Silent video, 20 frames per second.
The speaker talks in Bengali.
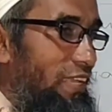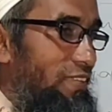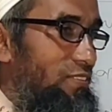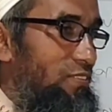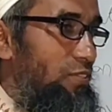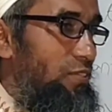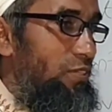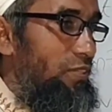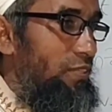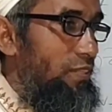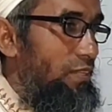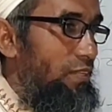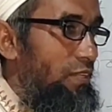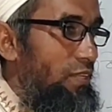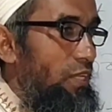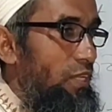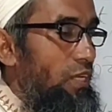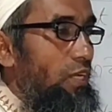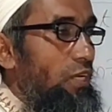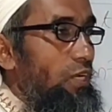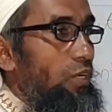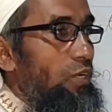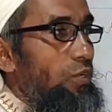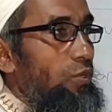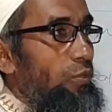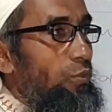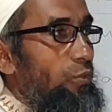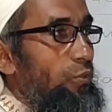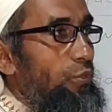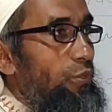ক্লাস
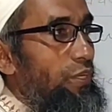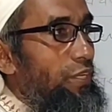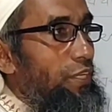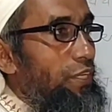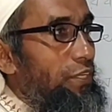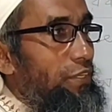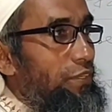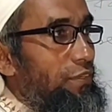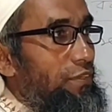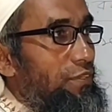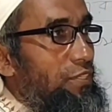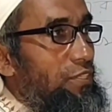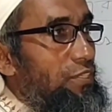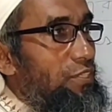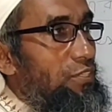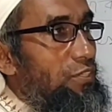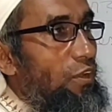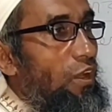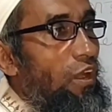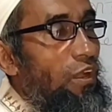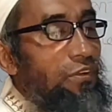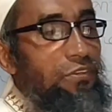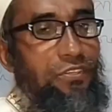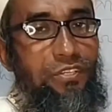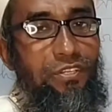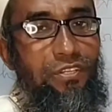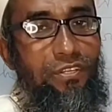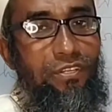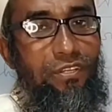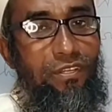উই
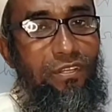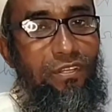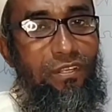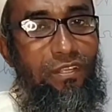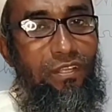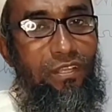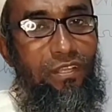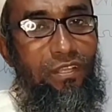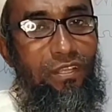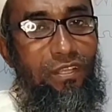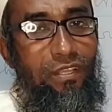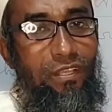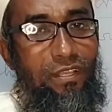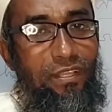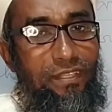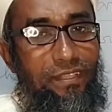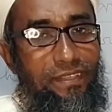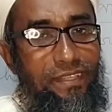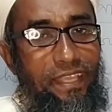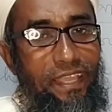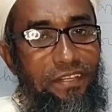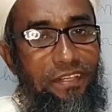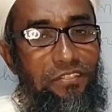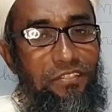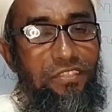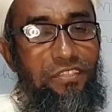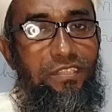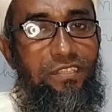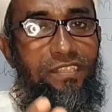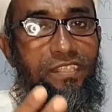টট
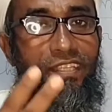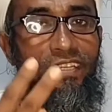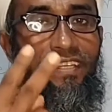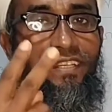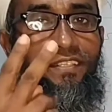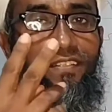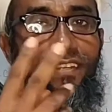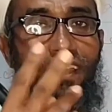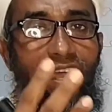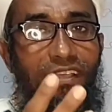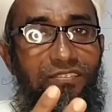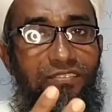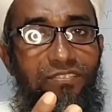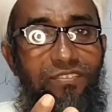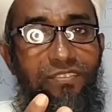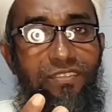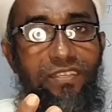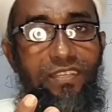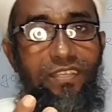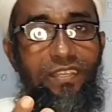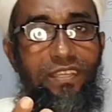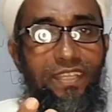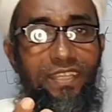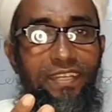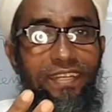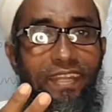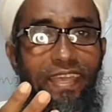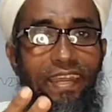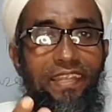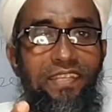দ্যাট থ্রি টাস্ক
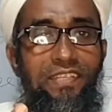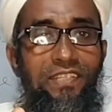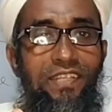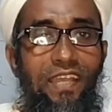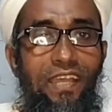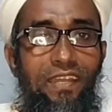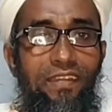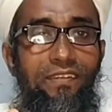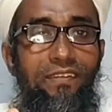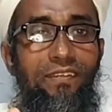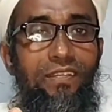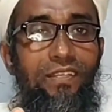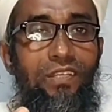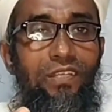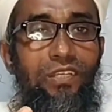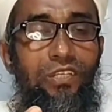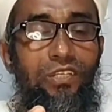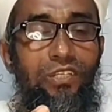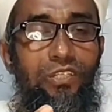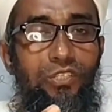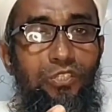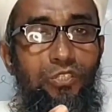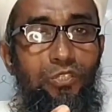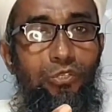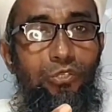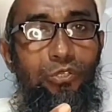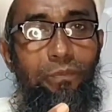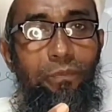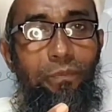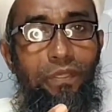ইন ন্যারেশন
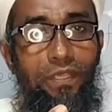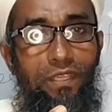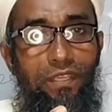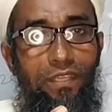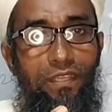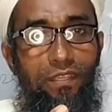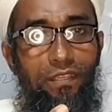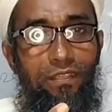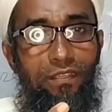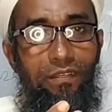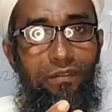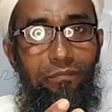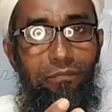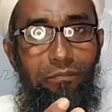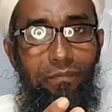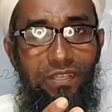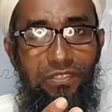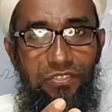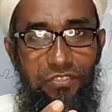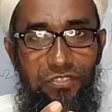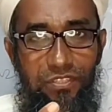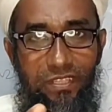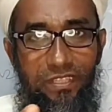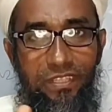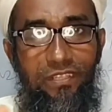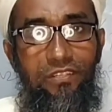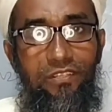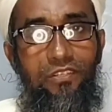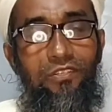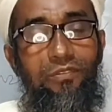শুড বি
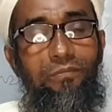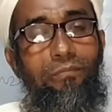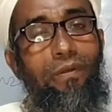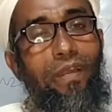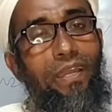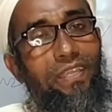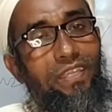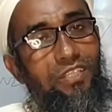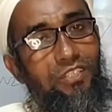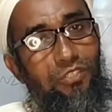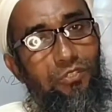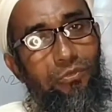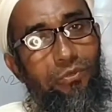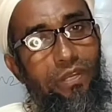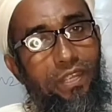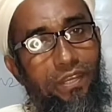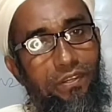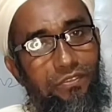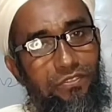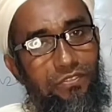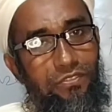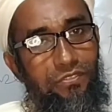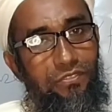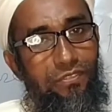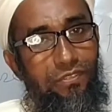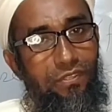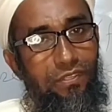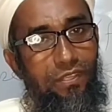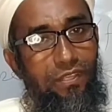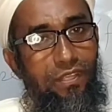মাস্টার্ড বাই স্টুডেন্টস
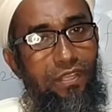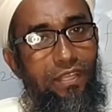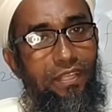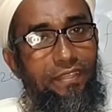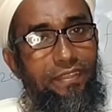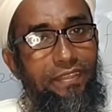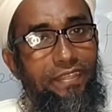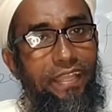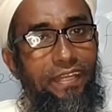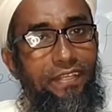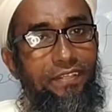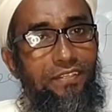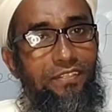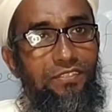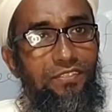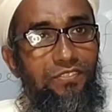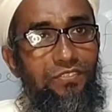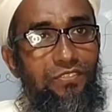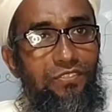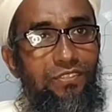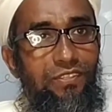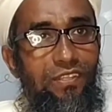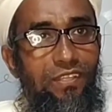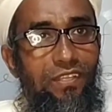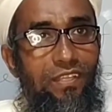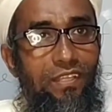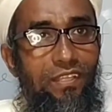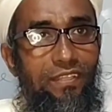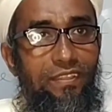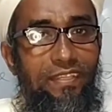দ্যাট ইজ
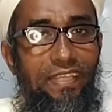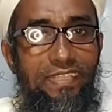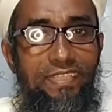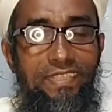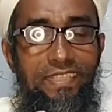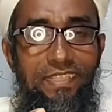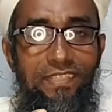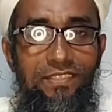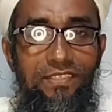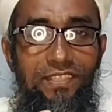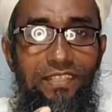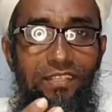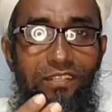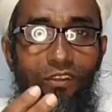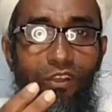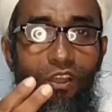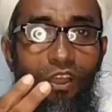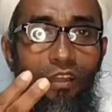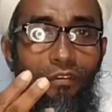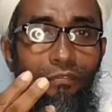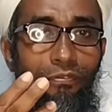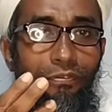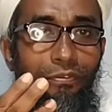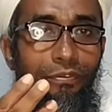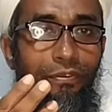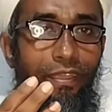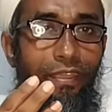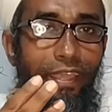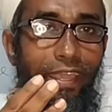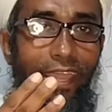দ্য চেঞ্জিং অফ
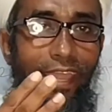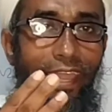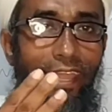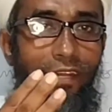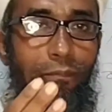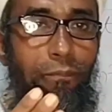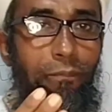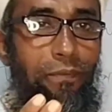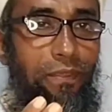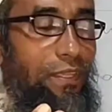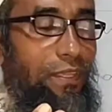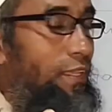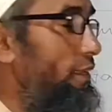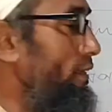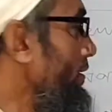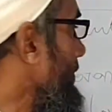এন পি